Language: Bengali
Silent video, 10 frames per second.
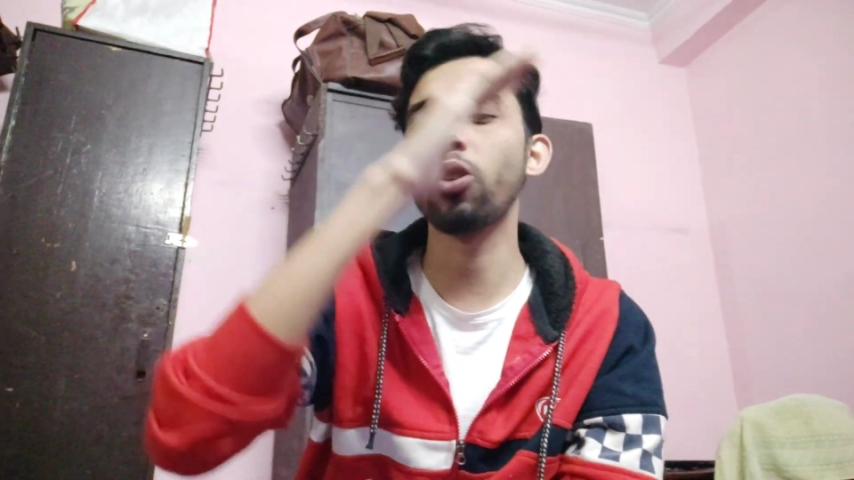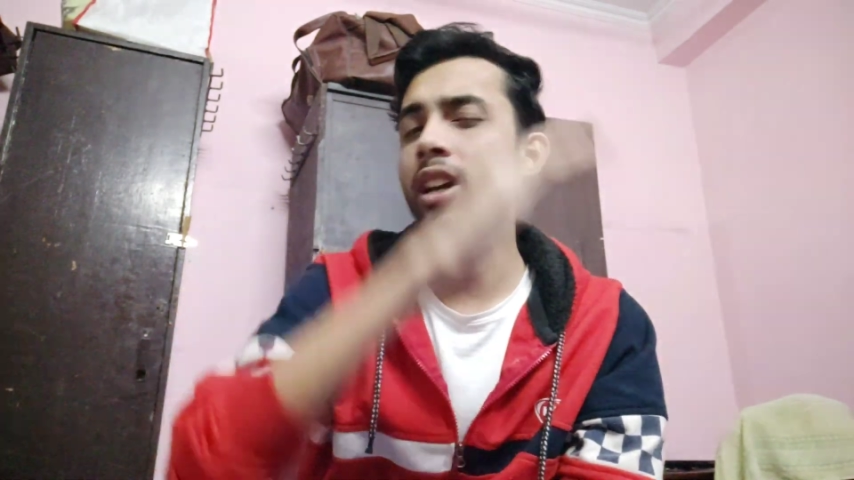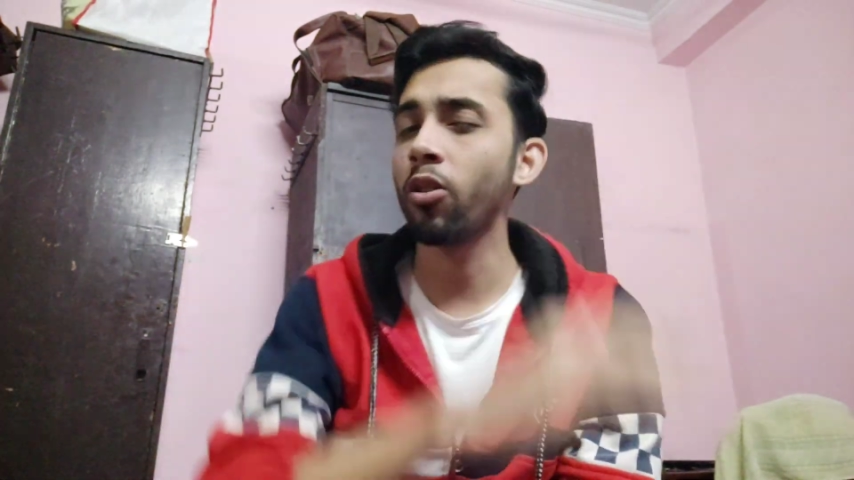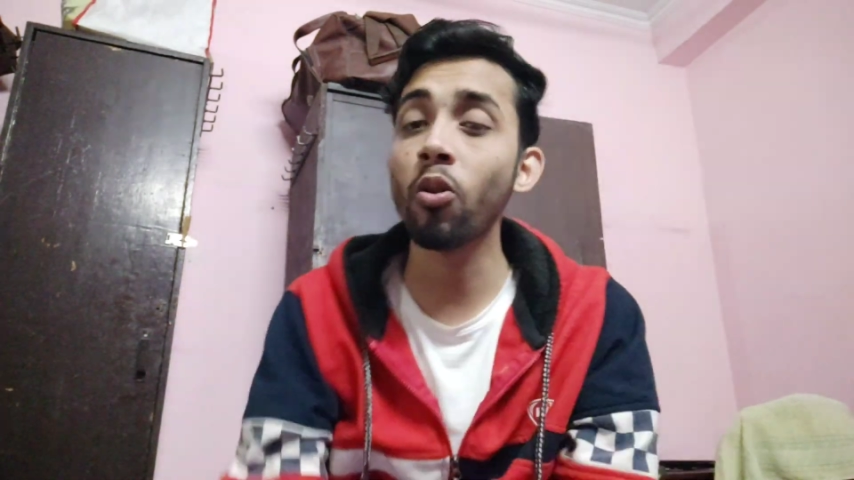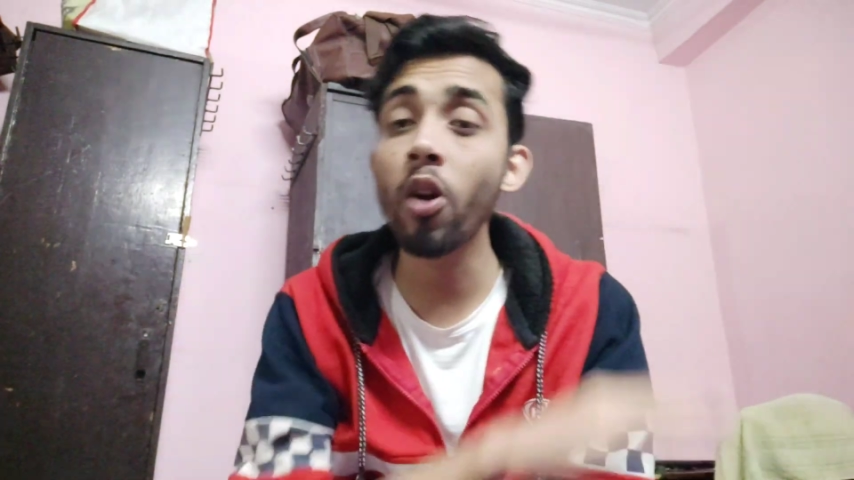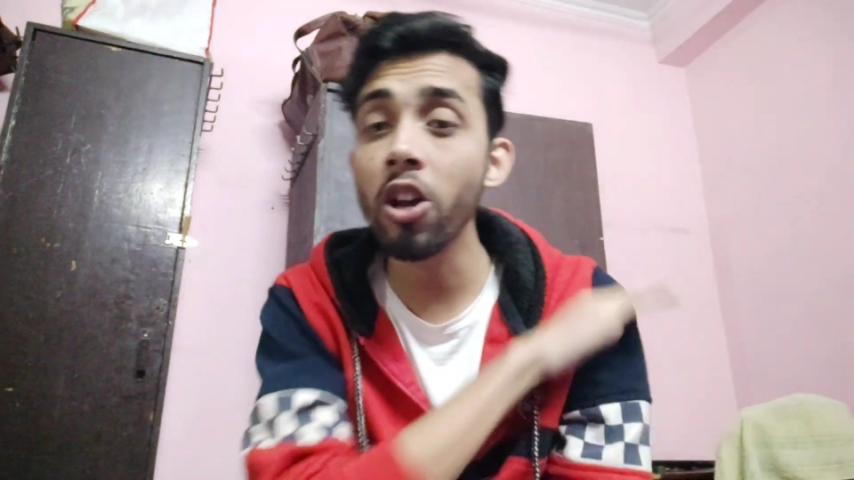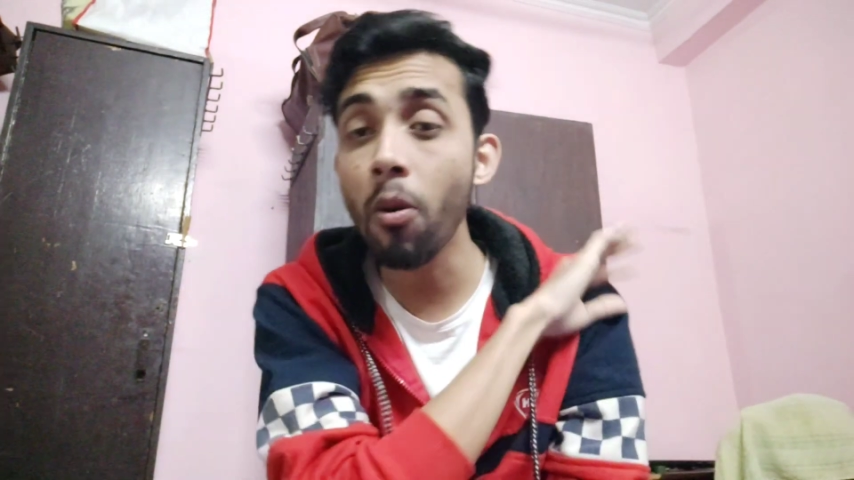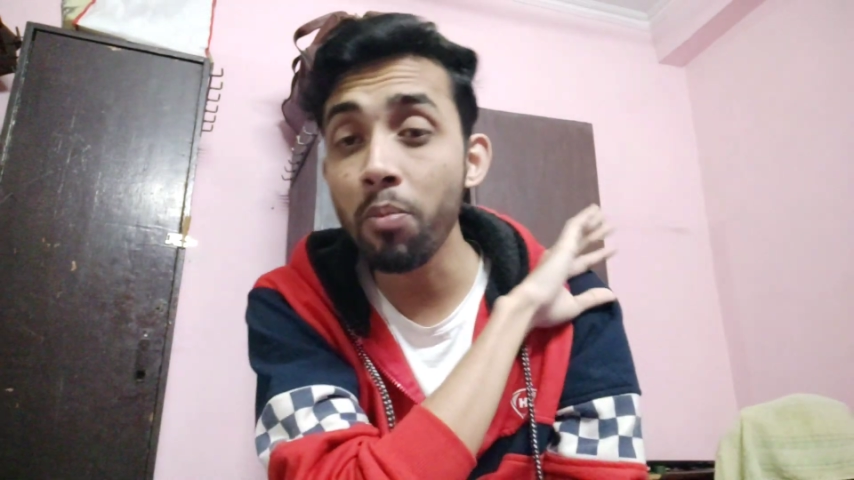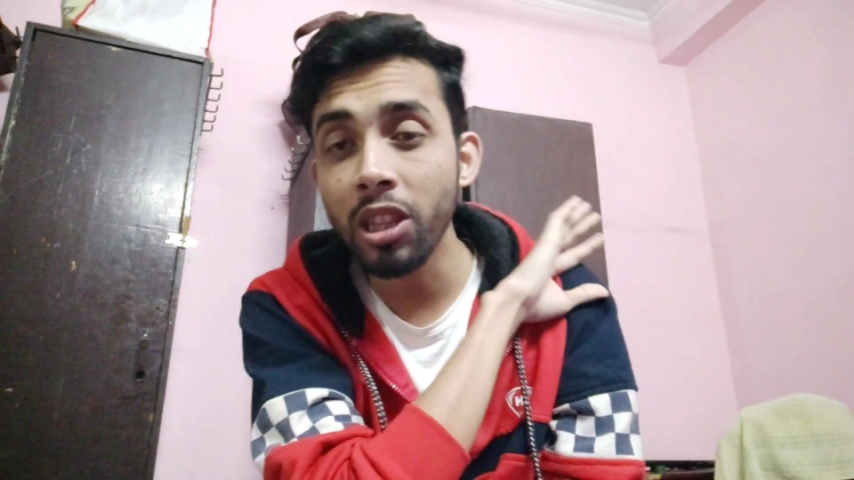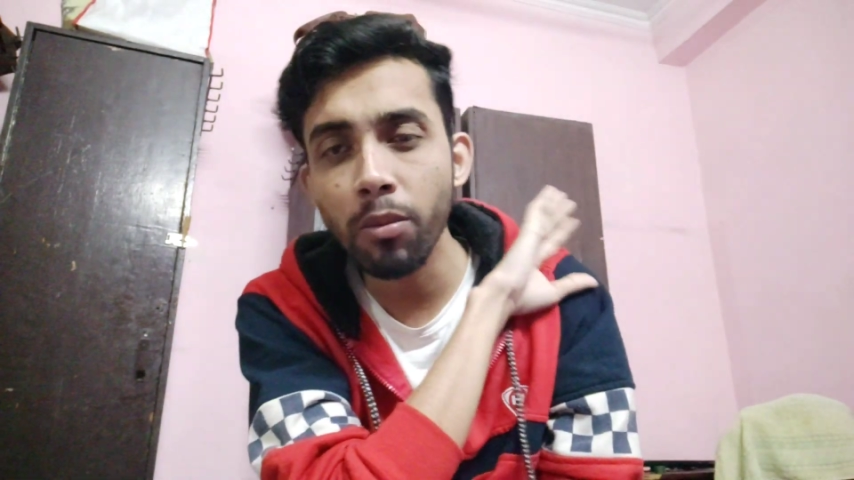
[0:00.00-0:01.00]
চলে কোনো
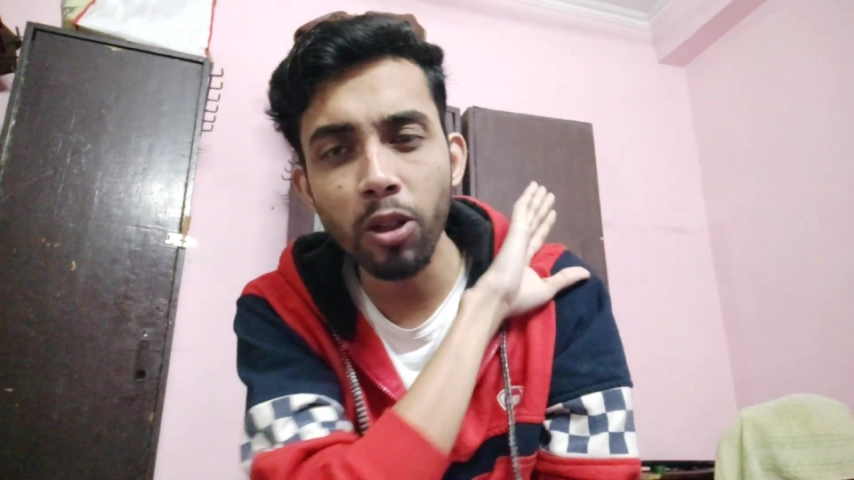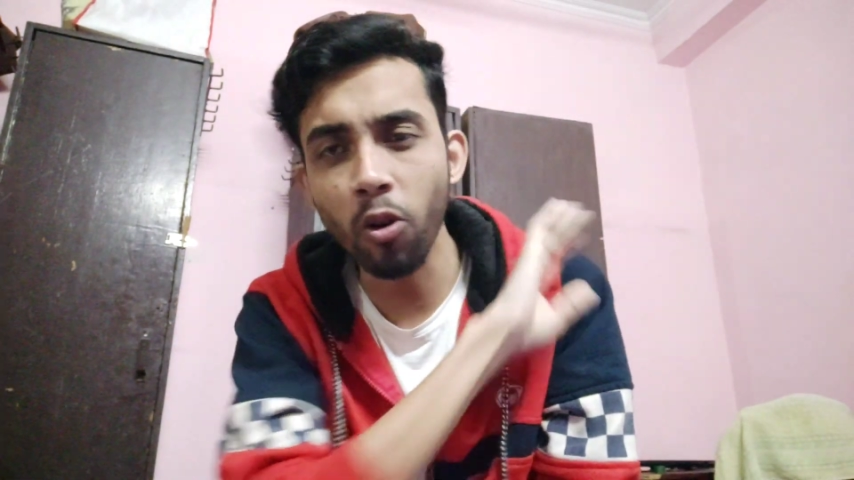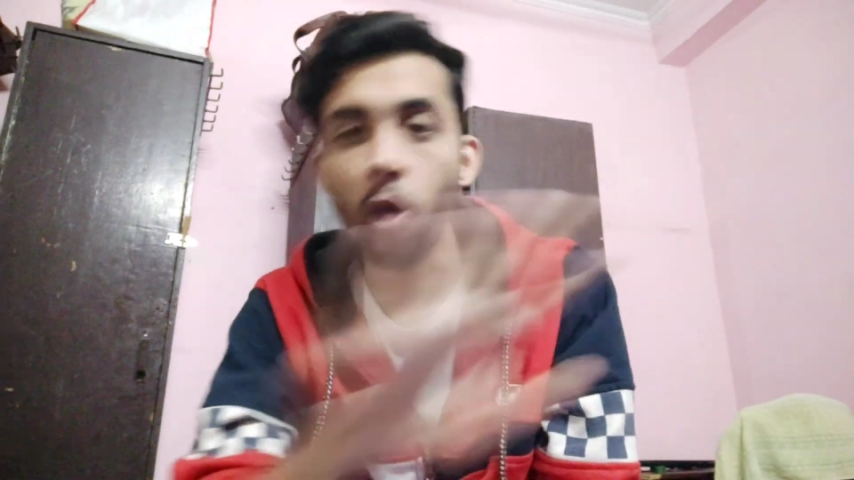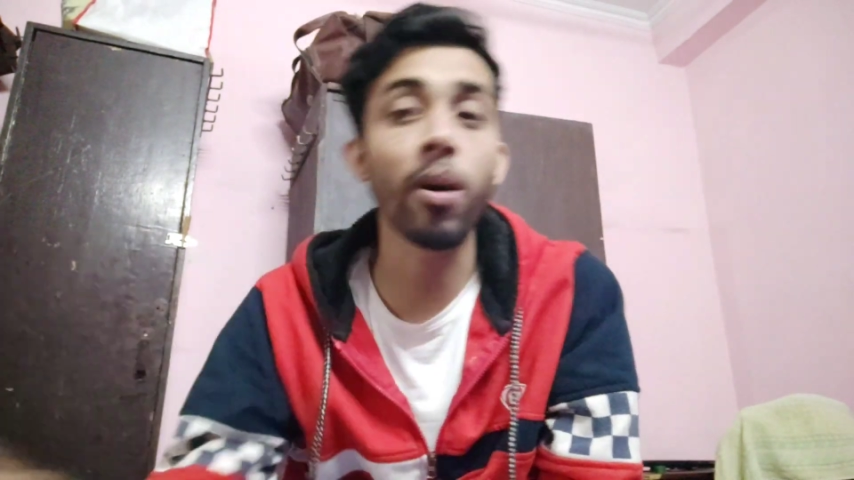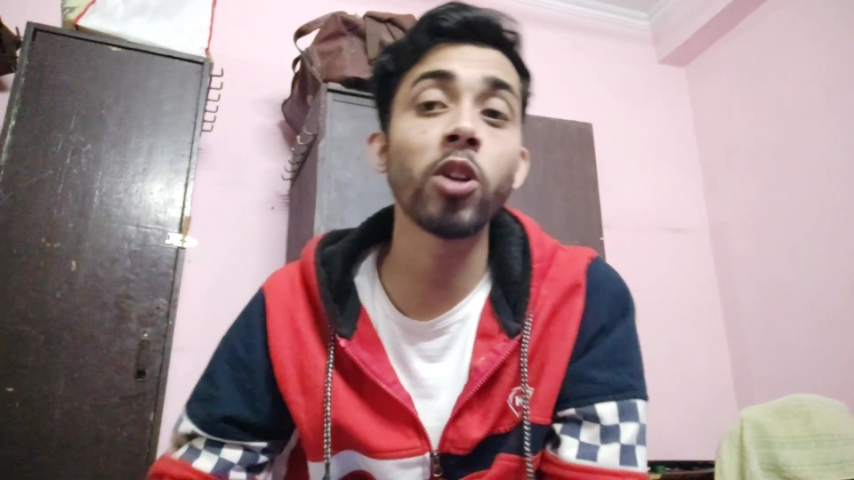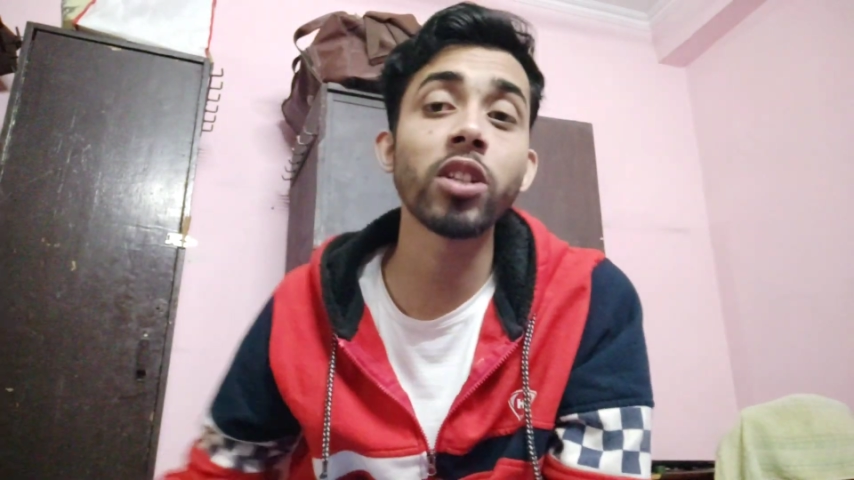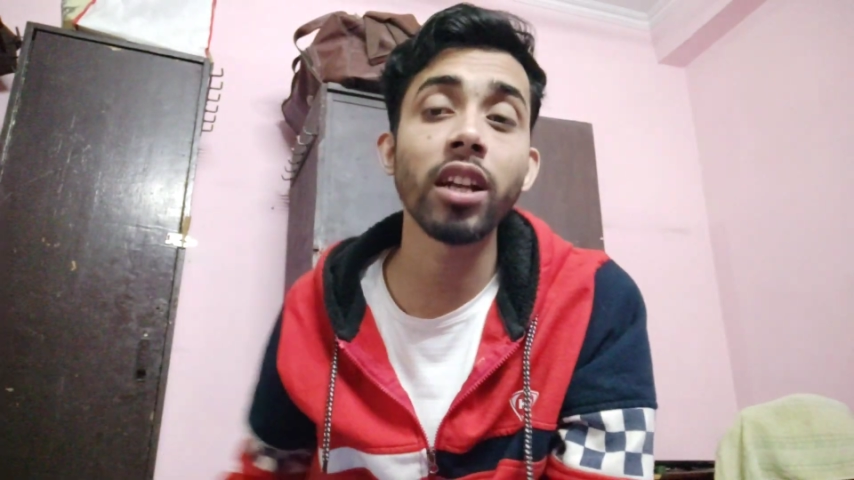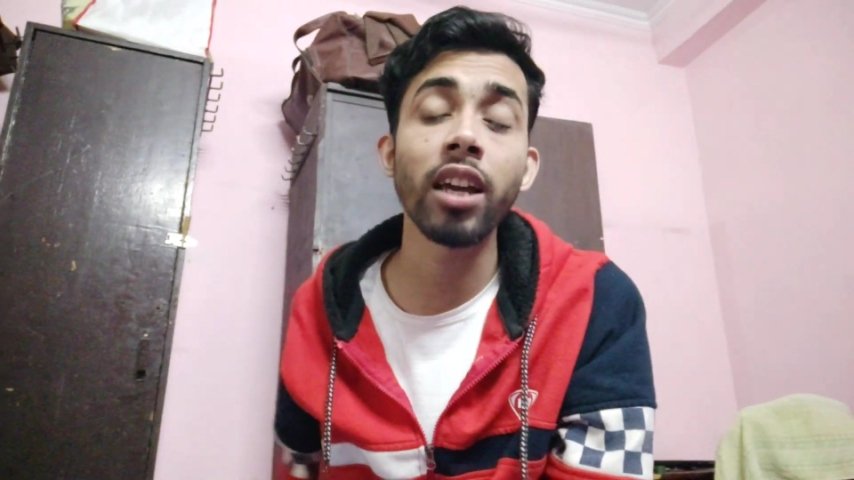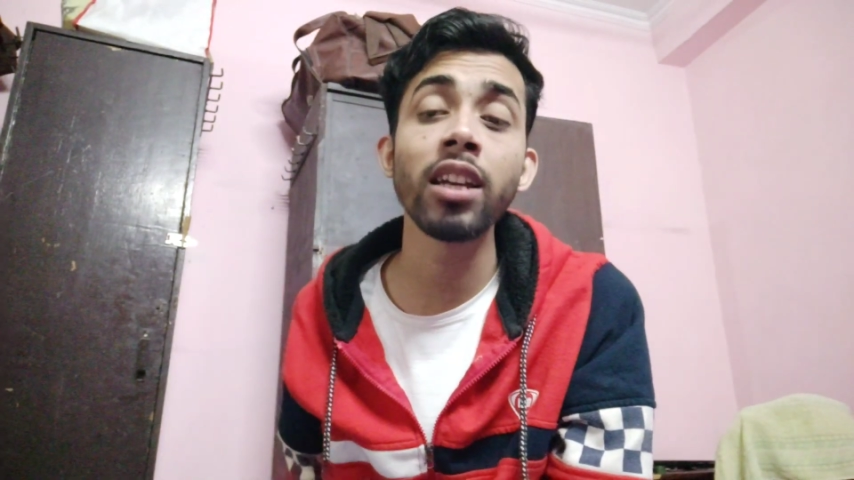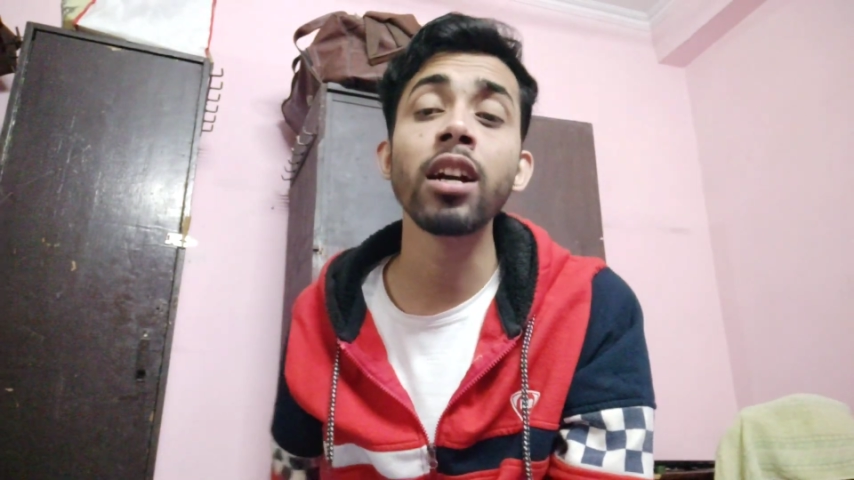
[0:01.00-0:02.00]
এরম পৃথিবীর কোনো
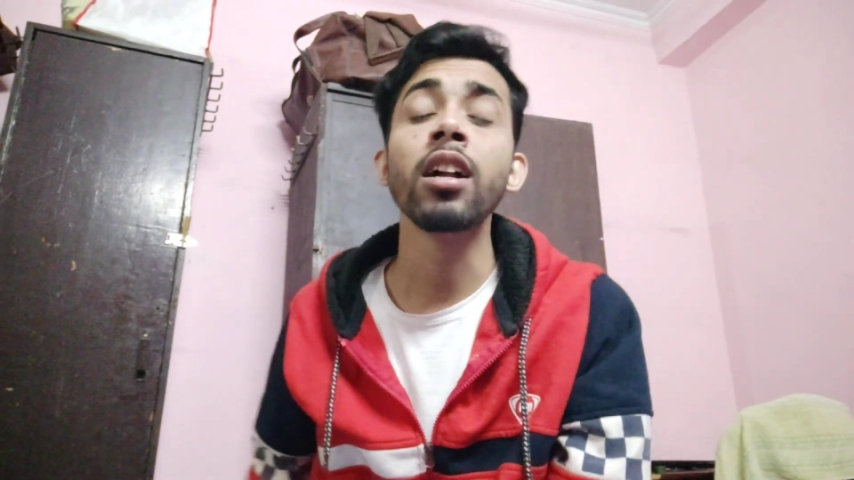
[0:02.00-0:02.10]
মানুষে নাই